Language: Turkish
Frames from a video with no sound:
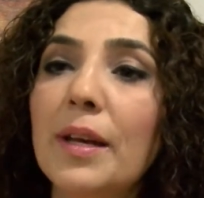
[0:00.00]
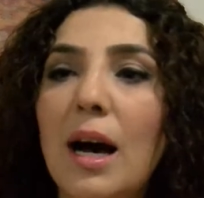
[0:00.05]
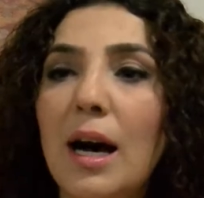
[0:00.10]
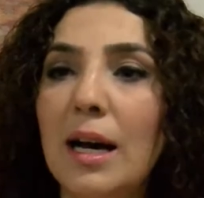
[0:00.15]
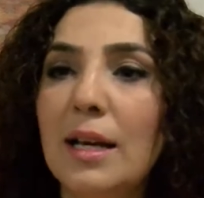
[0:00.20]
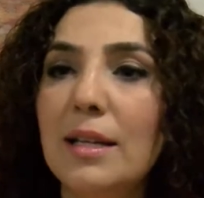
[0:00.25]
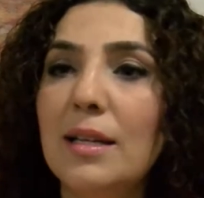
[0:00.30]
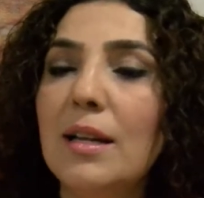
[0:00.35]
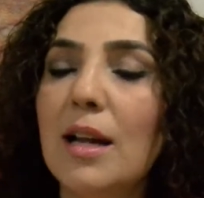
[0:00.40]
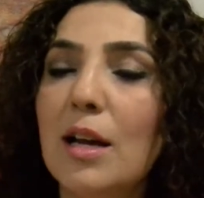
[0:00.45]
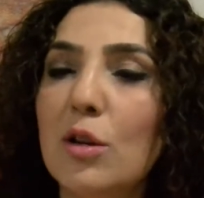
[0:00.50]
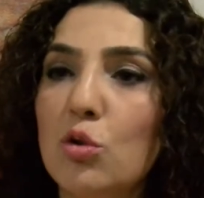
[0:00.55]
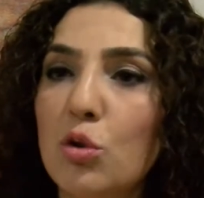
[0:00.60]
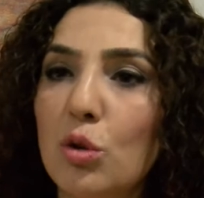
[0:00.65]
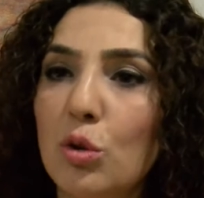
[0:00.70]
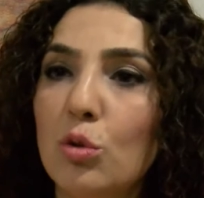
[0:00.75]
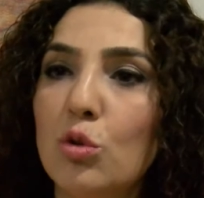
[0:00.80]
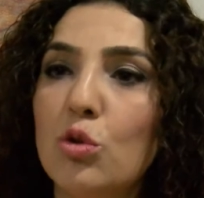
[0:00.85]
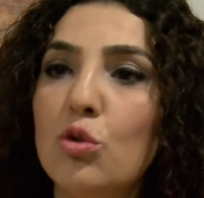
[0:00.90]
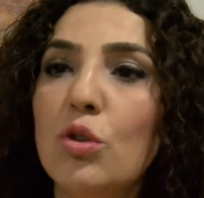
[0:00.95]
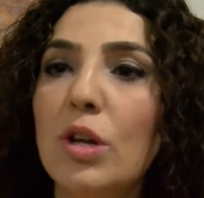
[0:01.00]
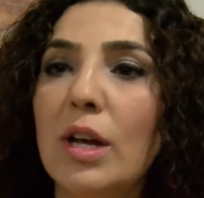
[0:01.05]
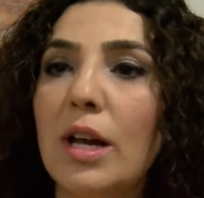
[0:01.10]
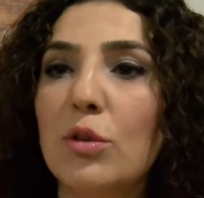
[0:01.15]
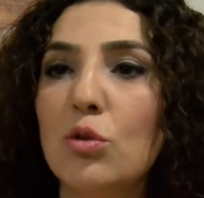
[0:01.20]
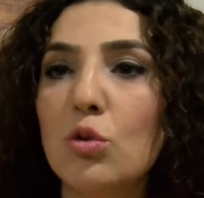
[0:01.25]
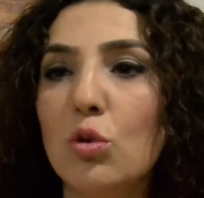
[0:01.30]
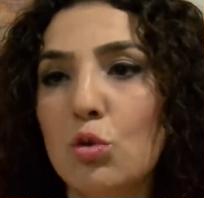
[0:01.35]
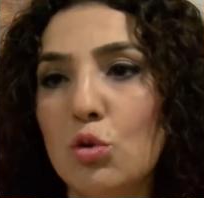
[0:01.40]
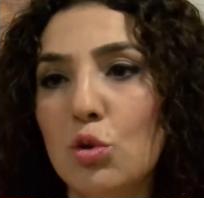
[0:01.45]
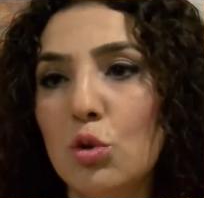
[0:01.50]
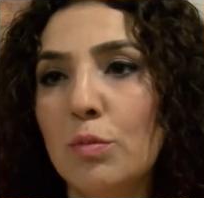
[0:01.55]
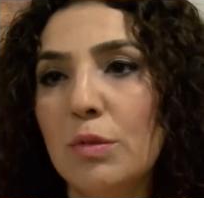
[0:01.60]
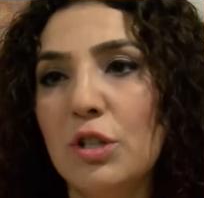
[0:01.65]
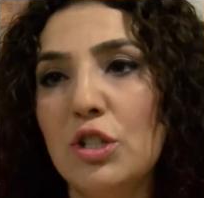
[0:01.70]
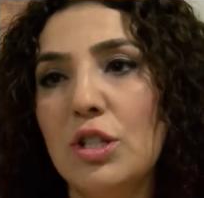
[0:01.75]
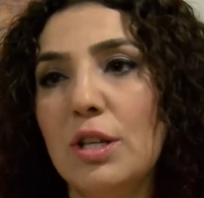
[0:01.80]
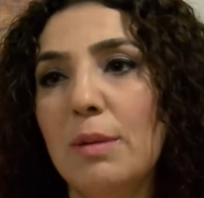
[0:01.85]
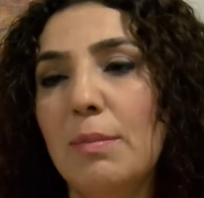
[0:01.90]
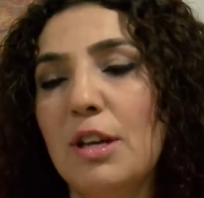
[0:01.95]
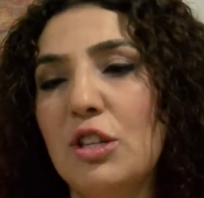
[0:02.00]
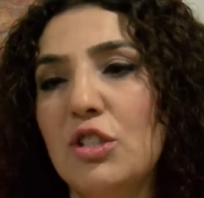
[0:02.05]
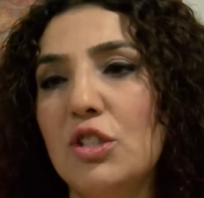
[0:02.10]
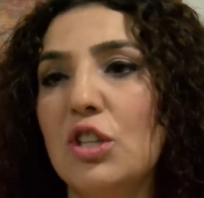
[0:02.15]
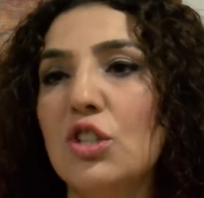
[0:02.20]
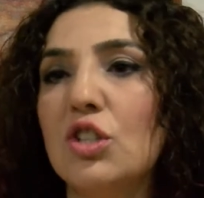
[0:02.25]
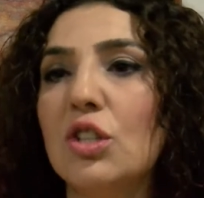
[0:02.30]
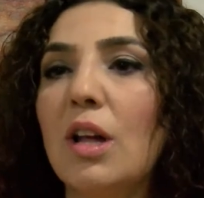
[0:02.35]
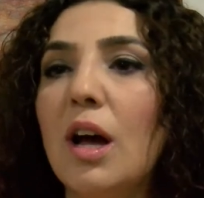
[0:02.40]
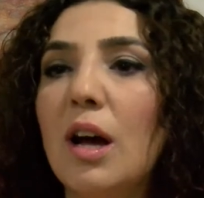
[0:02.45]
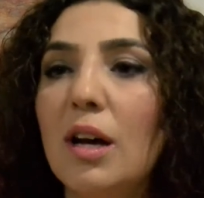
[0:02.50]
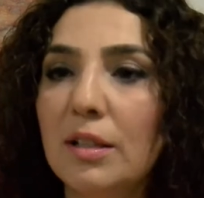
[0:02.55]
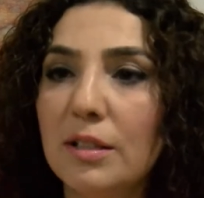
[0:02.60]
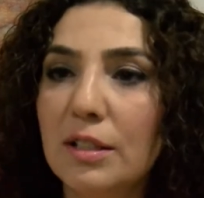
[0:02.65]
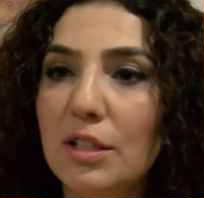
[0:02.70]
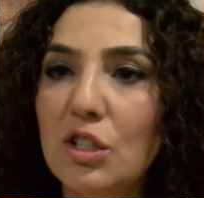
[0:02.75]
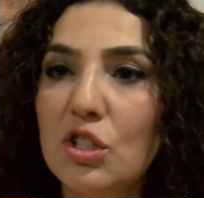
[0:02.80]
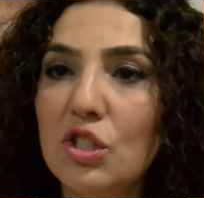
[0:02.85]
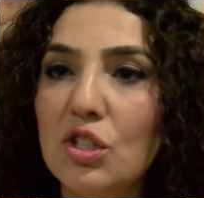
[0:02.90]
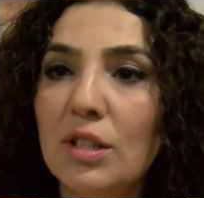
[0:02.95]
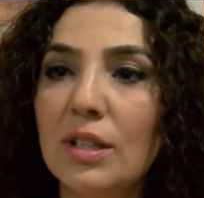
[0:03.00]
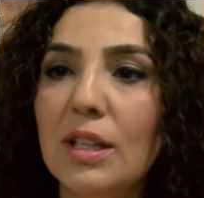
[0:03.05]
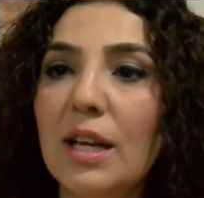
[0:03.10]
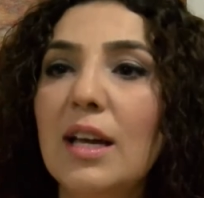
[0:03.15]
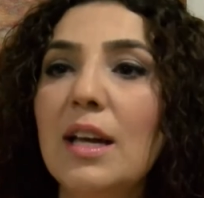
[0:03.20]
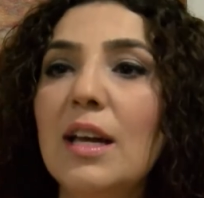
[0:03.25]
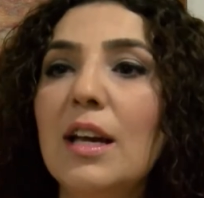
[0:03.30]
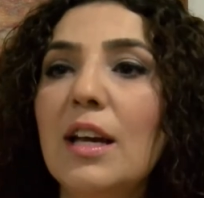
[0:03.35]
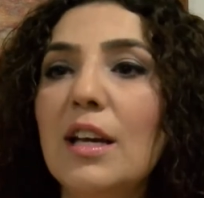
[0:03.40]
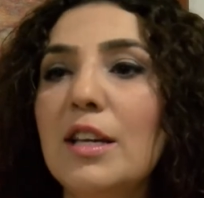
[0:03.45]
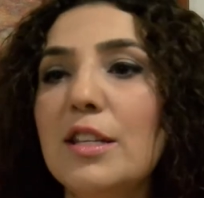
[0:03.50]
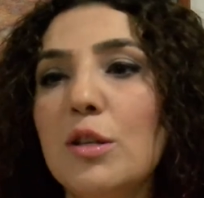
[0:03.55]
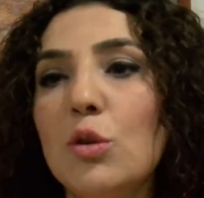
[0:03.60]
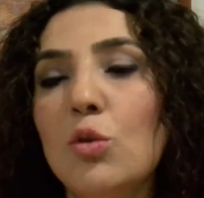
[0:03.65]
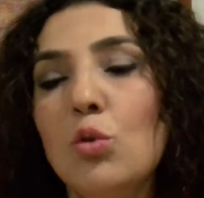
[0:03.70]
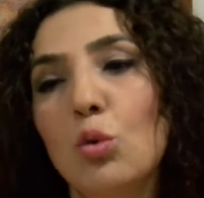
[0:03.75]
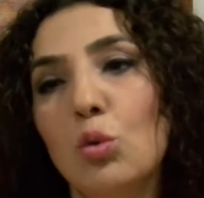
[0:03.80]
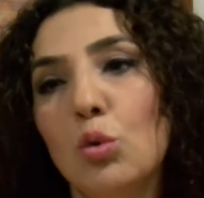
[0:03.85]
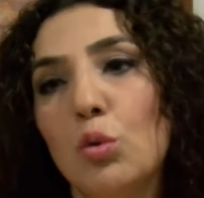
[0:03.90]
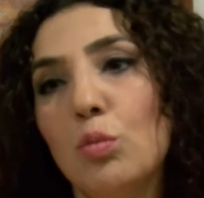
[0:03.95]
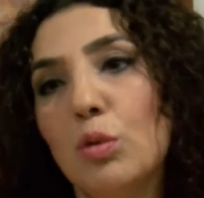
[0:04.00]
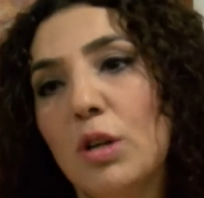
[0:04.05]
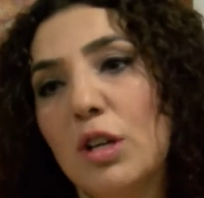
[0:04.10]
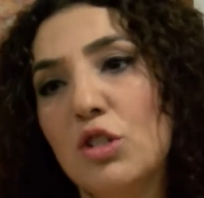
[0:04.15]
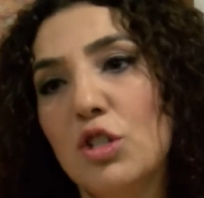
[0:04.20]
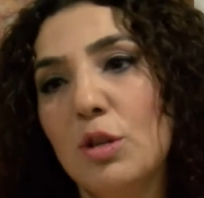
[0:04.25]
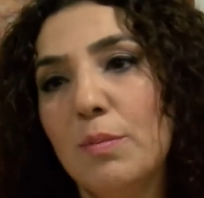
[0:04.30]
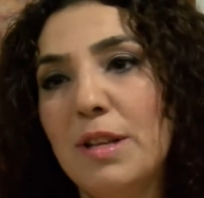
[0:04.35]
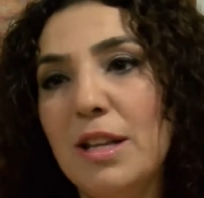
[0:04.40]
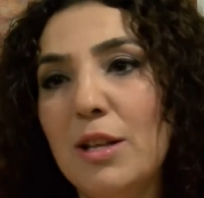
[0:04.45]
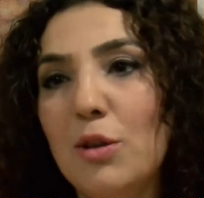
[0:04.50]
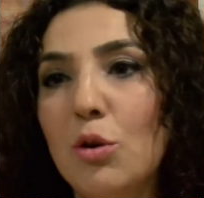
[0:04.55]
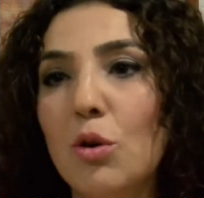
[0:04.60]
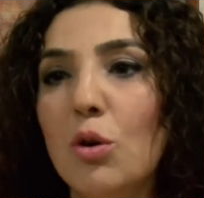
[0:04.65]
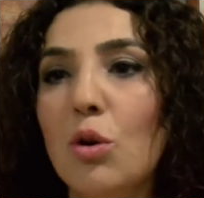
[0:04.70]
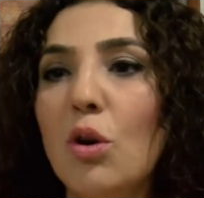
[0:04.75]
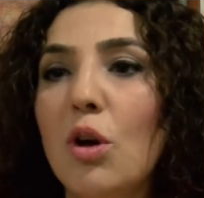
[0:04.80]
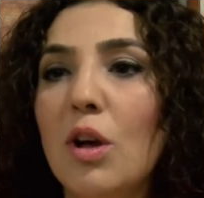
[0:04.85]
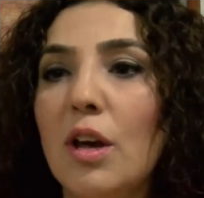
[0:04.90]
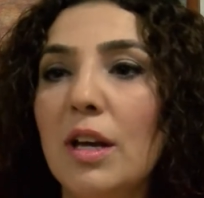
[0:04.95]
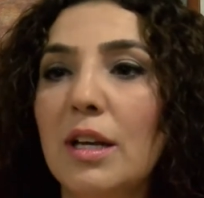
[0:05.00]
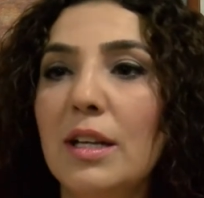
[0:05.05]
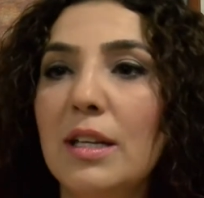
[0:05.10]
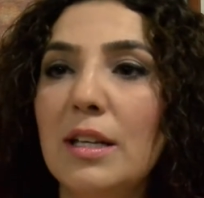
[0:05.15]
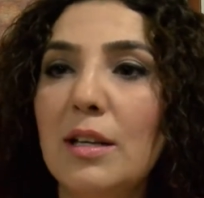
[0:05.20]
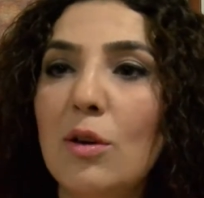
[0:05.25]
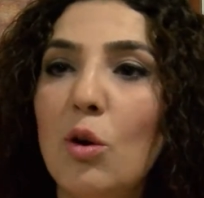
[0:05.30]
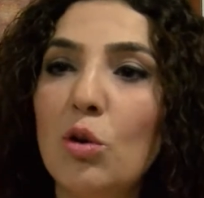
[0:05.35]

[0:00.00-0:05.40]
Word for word: Aileler şöyle düşünüyor yani çocuğum işte 5 yaşında 6 yaşında işte YouTube'u açabiliyor e,